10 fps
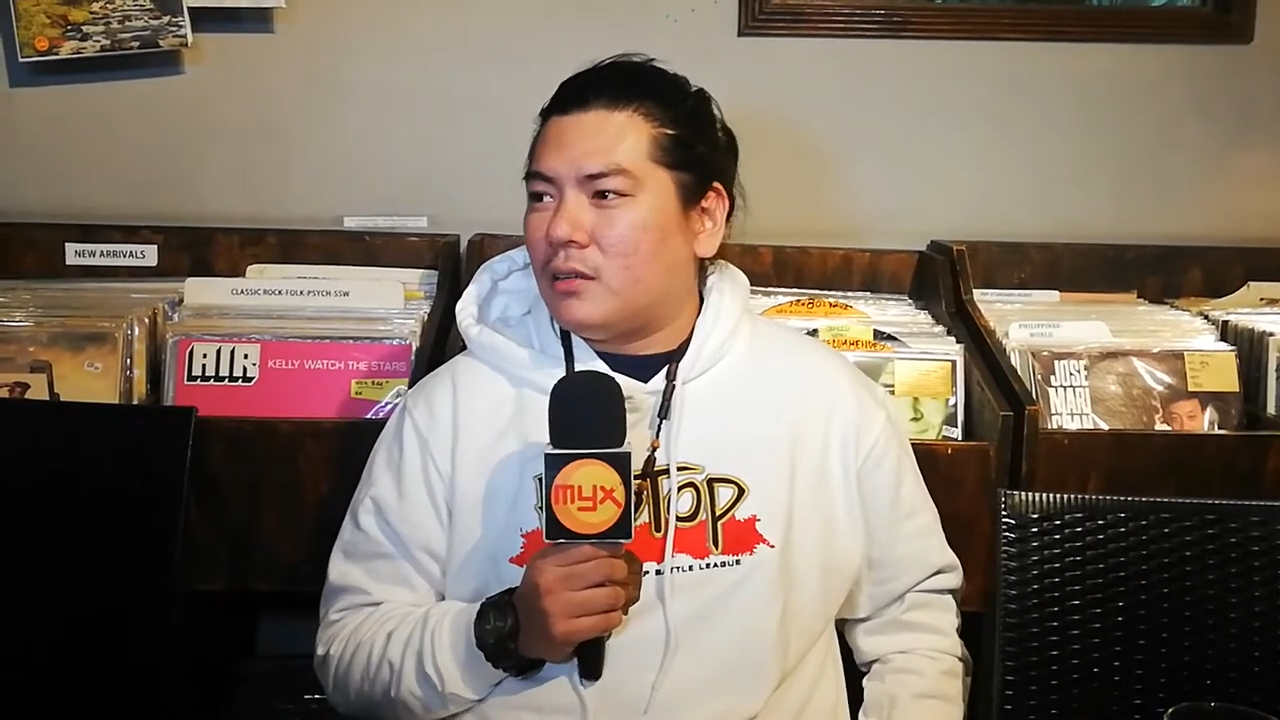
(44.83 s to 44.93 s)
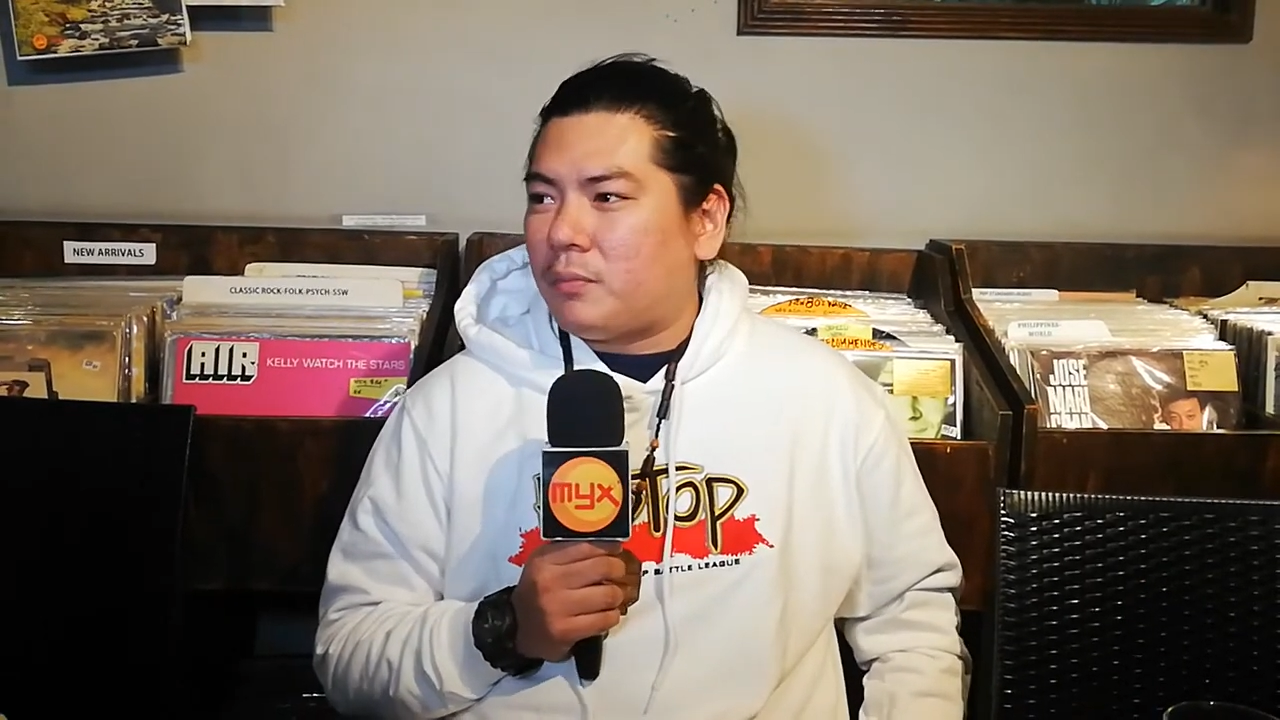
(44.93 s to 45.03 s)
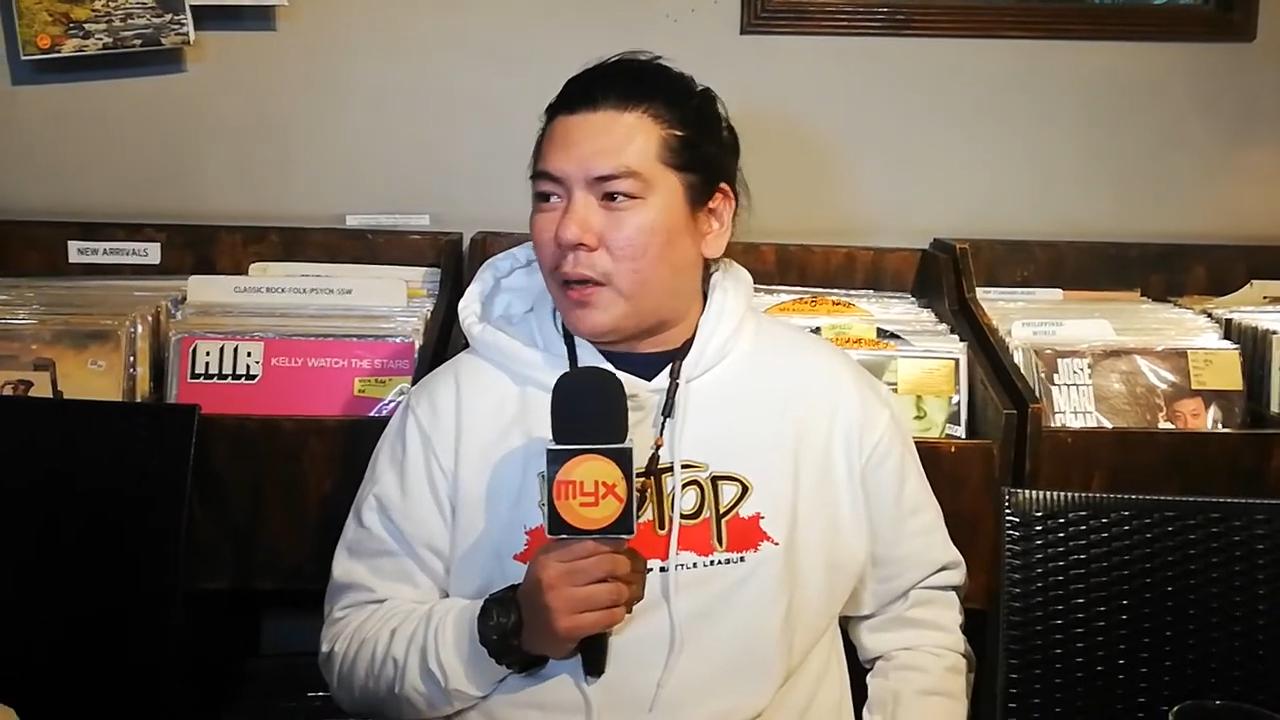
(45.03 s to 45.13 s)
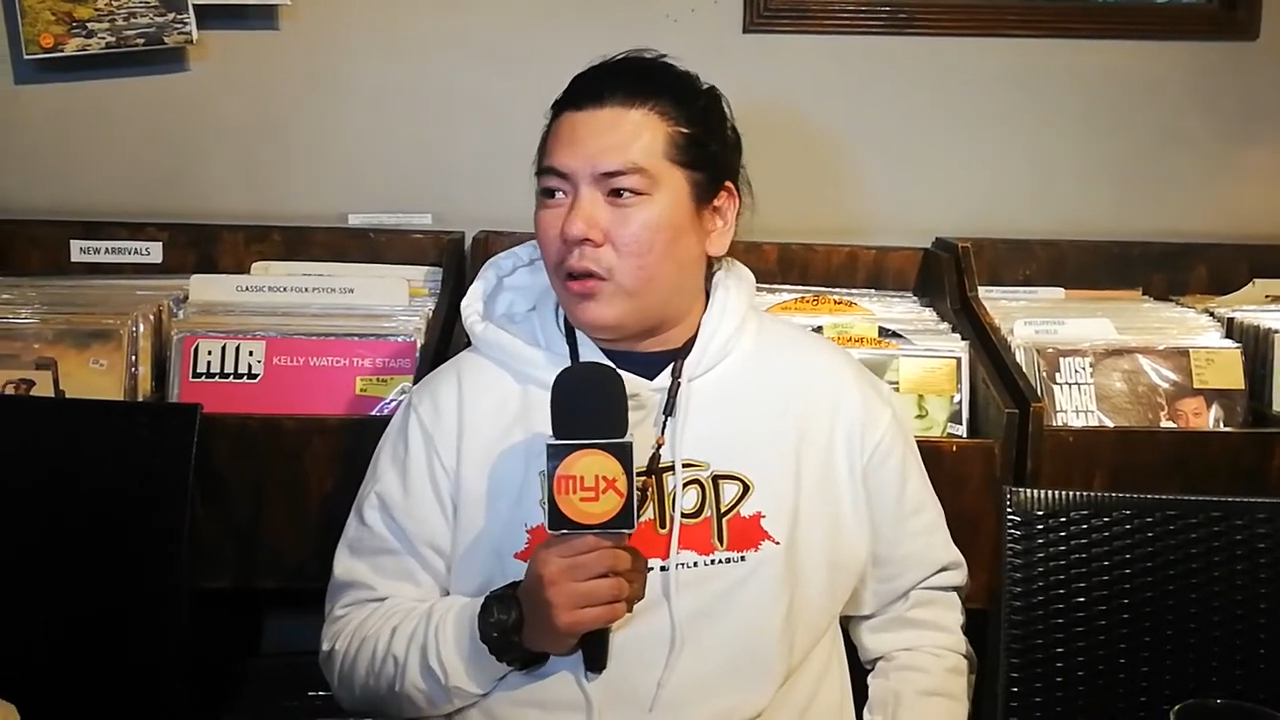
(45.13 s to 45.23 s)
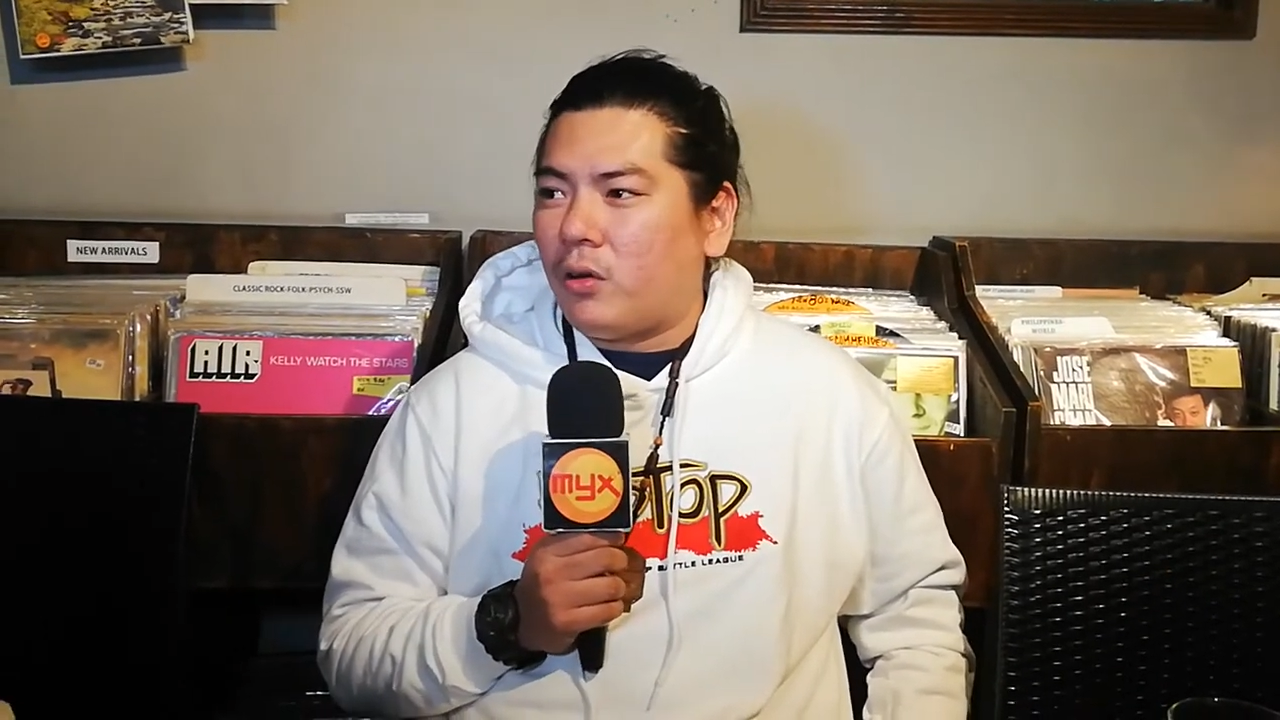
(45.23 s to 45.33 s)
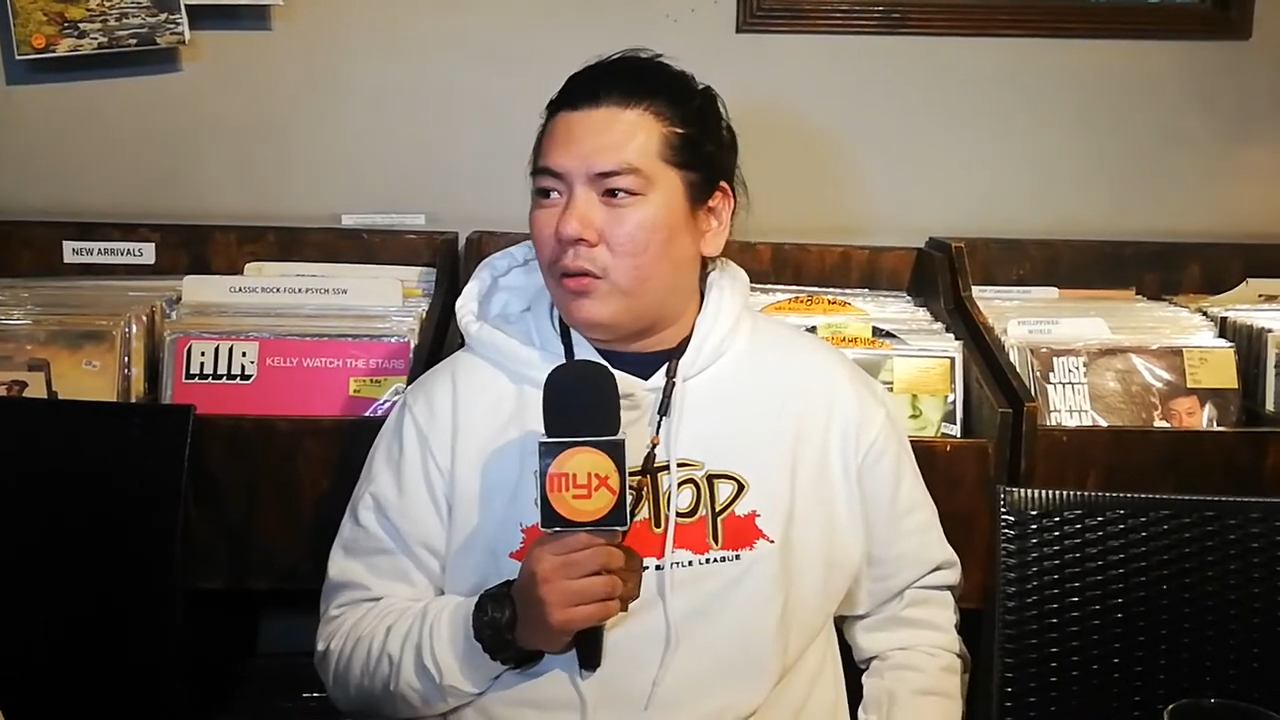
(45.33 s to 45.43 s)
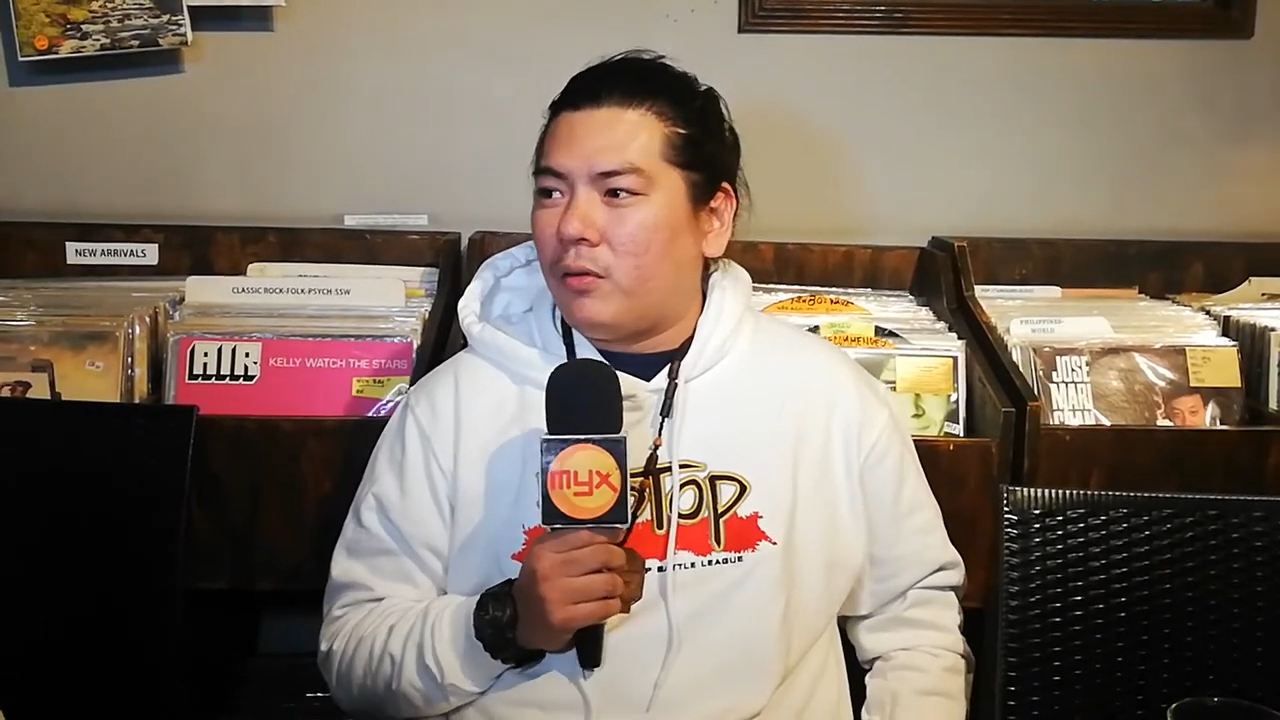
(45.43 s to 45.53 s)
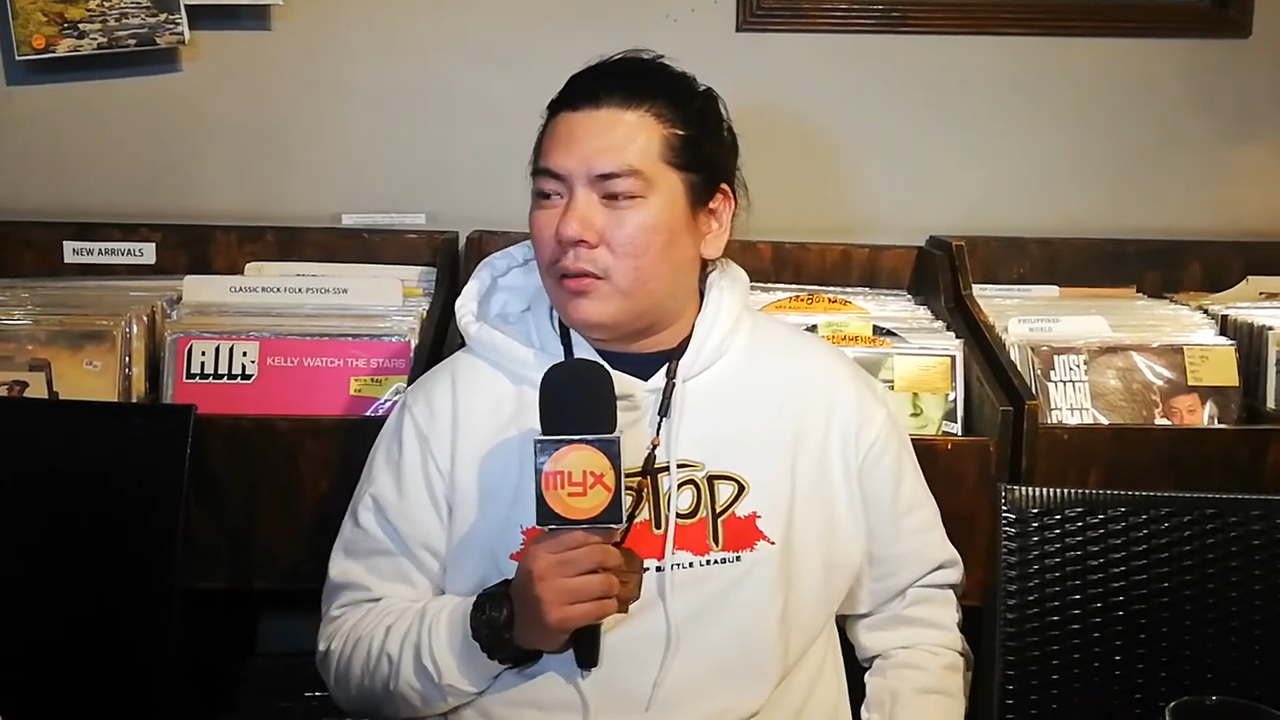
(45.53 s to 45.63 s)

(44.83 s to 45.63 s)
Parehong